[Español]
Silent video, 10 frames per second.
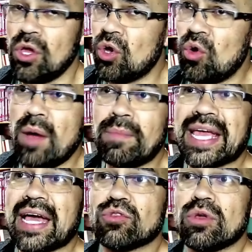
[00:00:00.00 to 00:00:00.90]
o
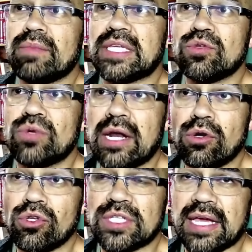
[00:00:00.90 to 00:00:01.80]
aplicando en vez de una
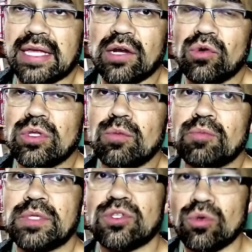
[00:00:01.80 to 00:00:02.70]
losa en el
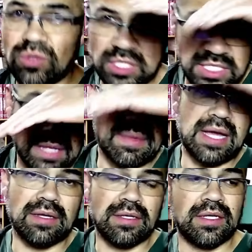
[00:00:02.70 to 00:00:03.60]
último piso un
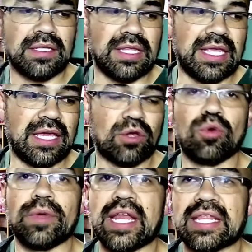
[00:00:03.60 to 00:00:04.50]
sistema de
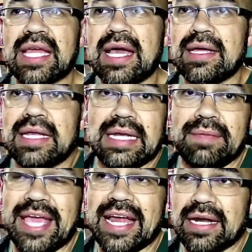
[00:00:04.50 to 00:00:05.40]
cubierta
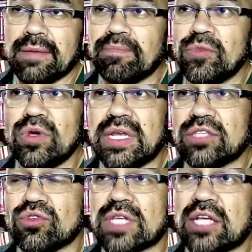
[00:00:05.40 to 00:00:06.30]
liviana. No, en
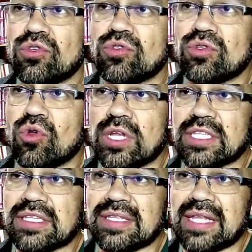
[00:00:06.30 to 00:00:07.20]
esos casos no
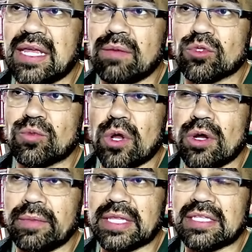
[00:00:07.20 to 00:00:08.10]
necesitaríamos
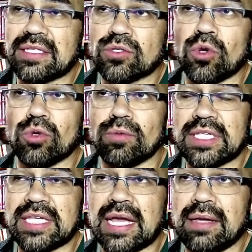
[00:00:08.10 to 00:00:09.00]
probablemente estas
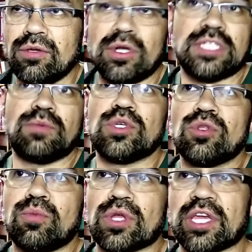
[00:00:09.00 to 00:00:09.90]
columnas acá. Yo las he
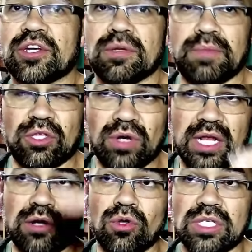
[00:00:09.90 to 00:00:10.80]
puesto porque he repetido
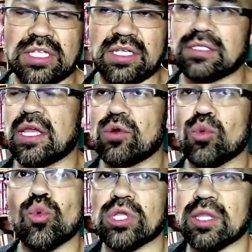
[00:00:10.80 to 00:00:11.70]
las losas hasta el
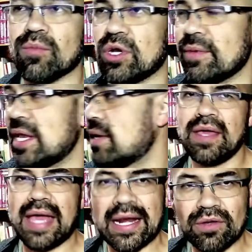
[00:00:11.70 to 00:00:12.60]
último nivel.
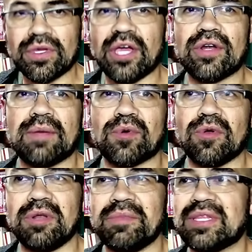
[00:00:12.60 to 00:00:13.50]
Algo que ahora
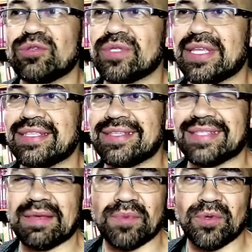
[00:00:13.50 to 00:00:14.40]
probablemente ustedes
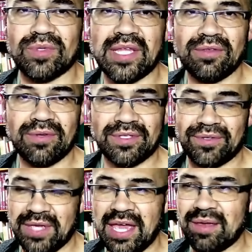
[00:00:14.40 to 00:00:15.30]
estén preguntando es, ok,